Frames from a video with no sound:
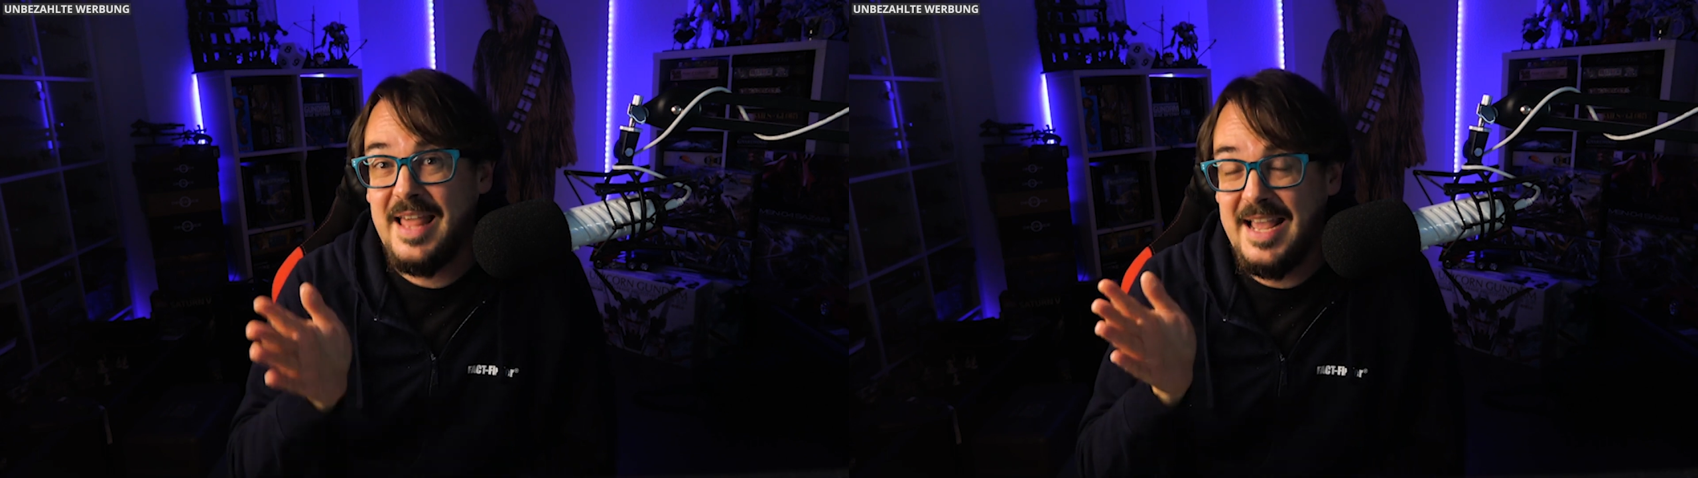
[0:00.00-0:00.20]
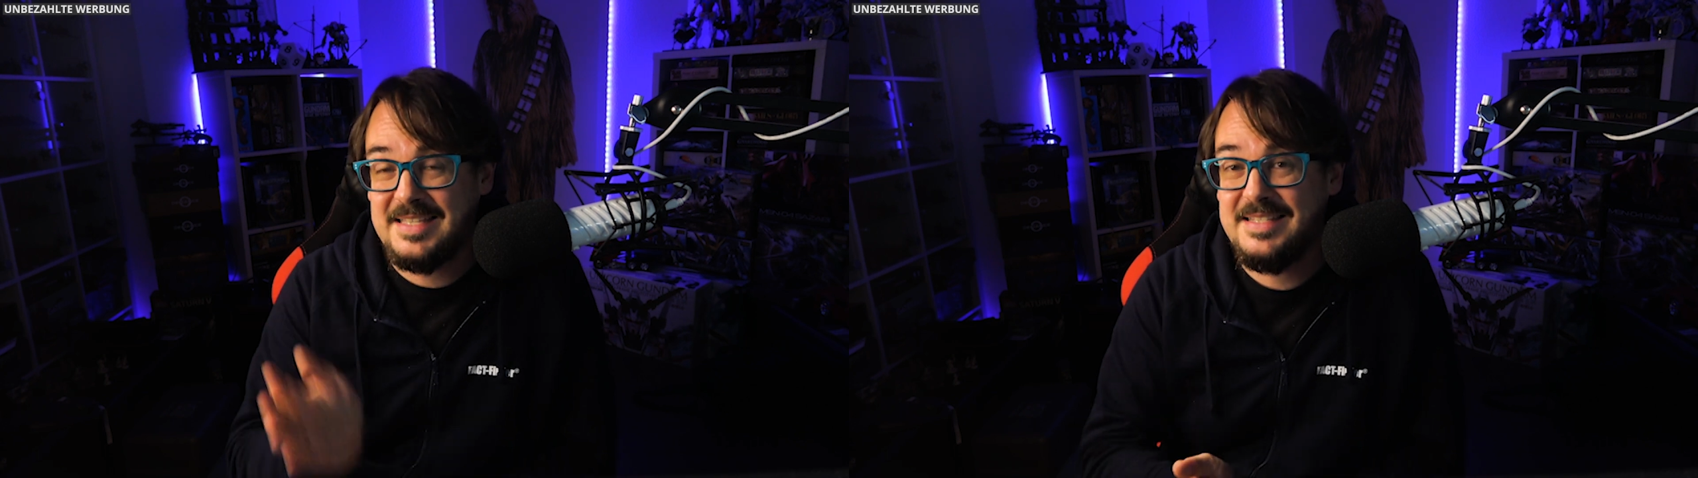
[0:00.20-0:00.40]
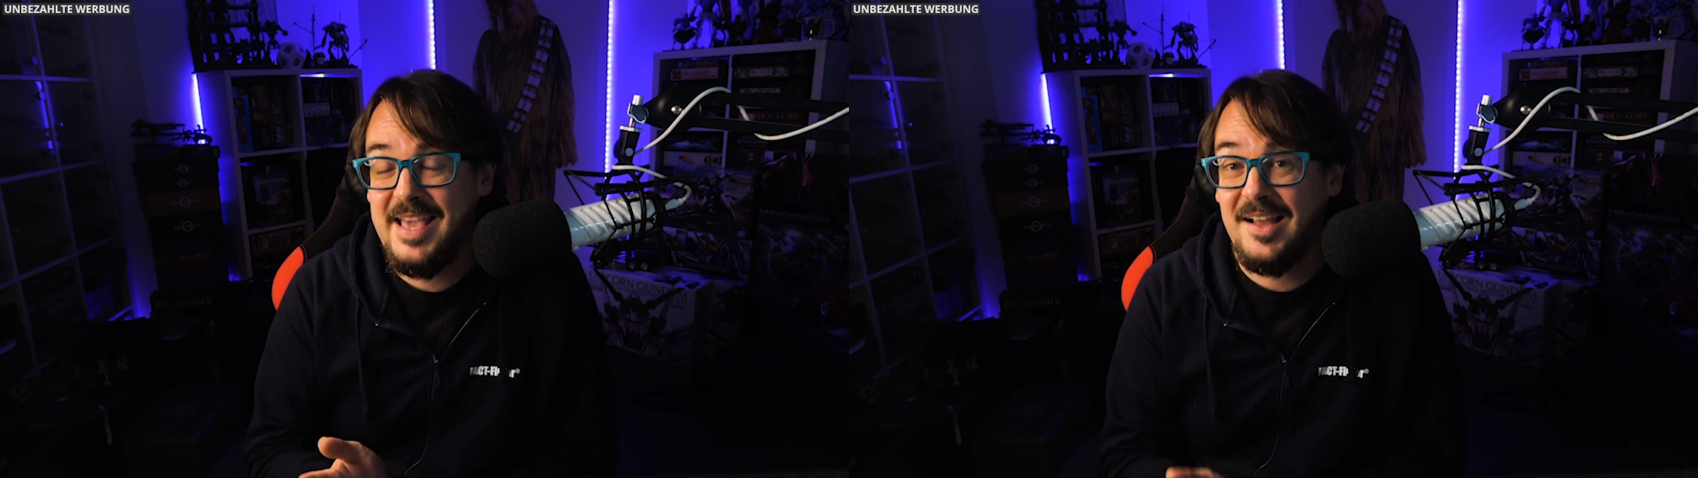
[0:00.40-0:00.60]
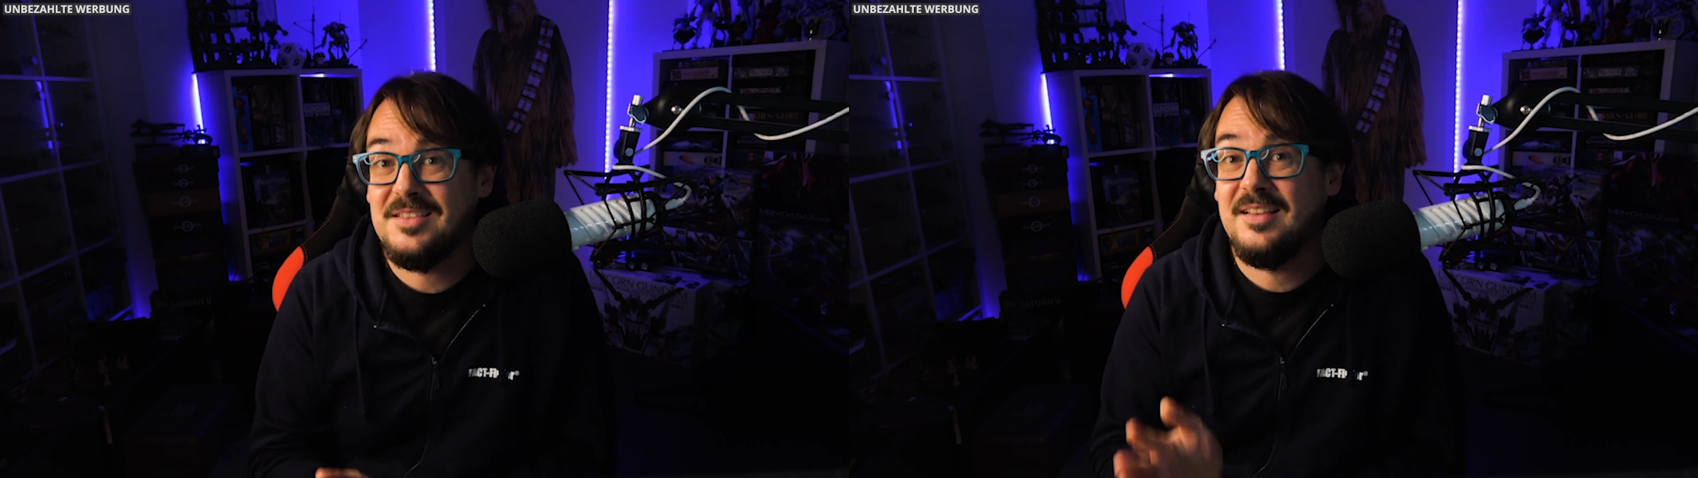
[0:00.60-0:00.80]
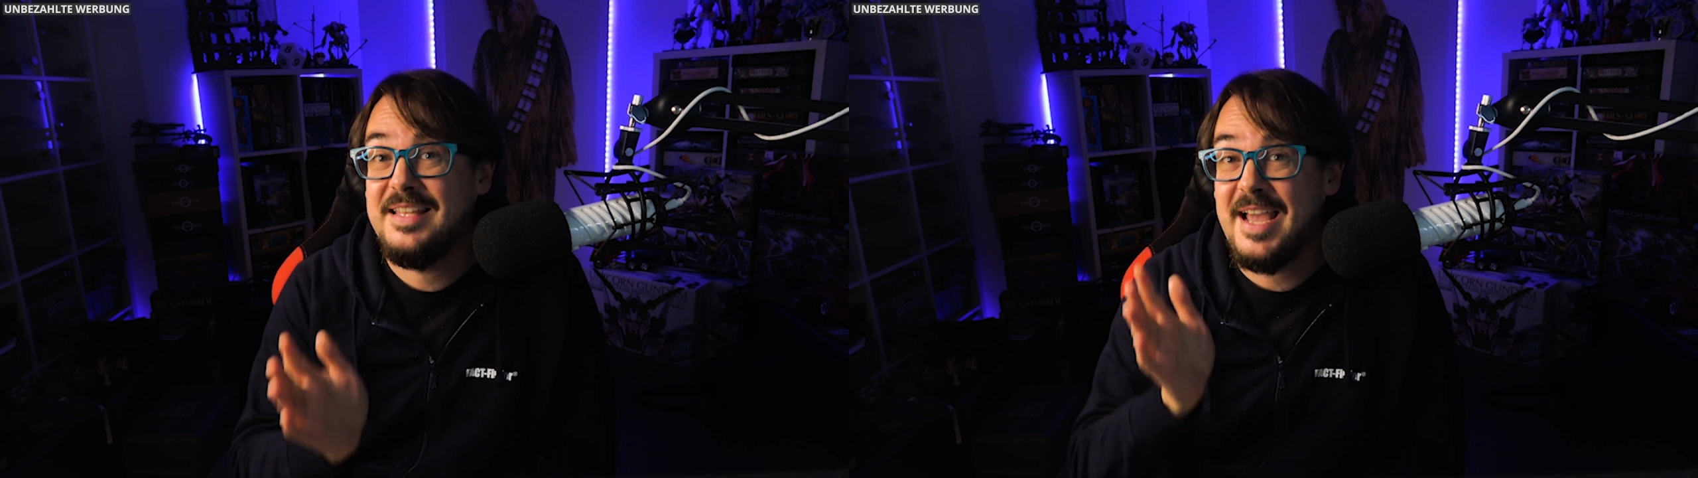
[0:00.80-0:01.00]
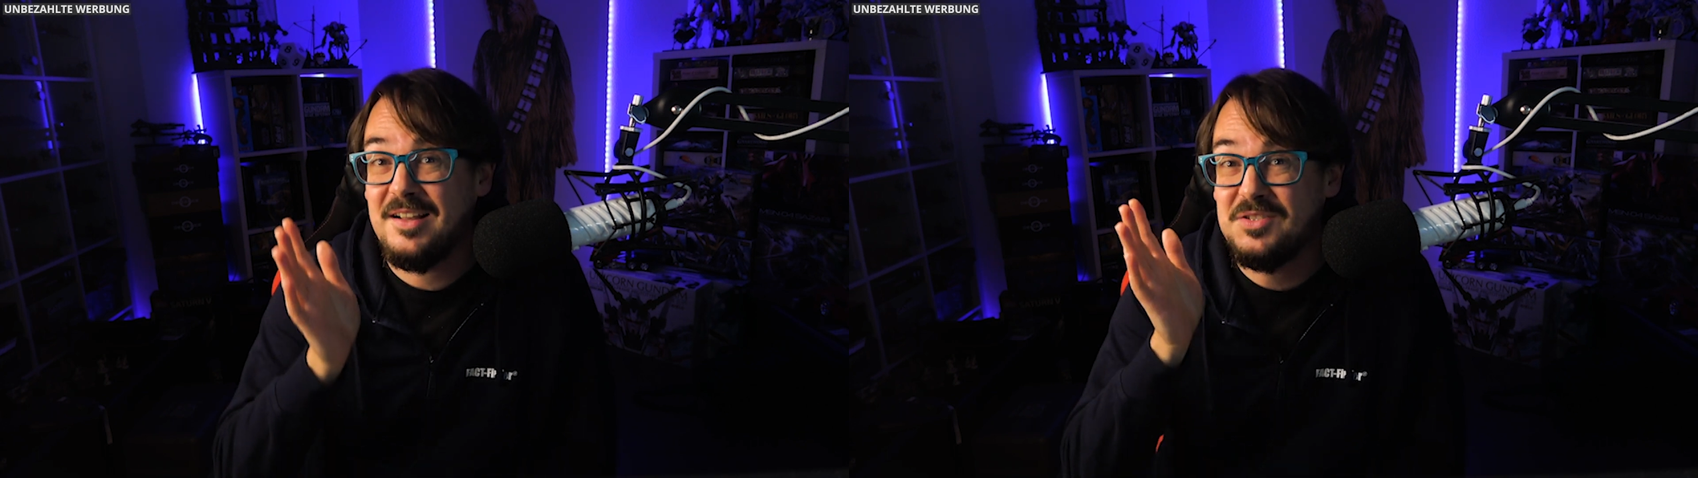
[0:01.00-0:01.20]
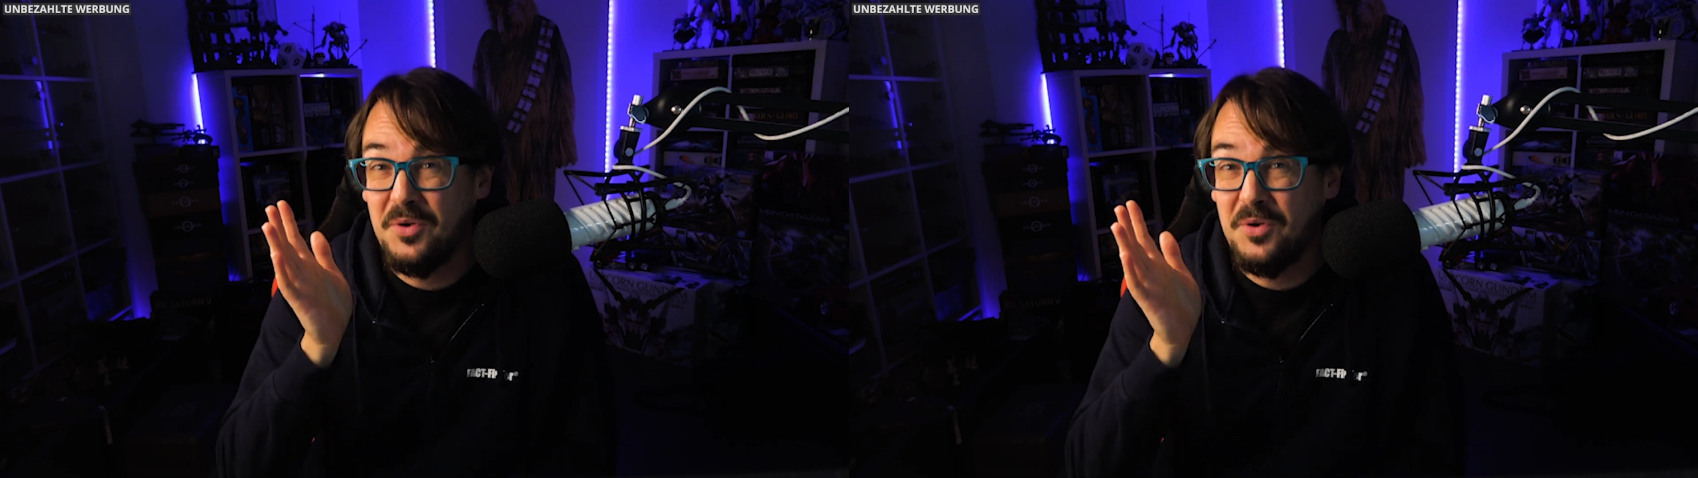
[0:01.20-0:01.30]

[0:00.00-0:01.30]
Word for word: Hexenjägern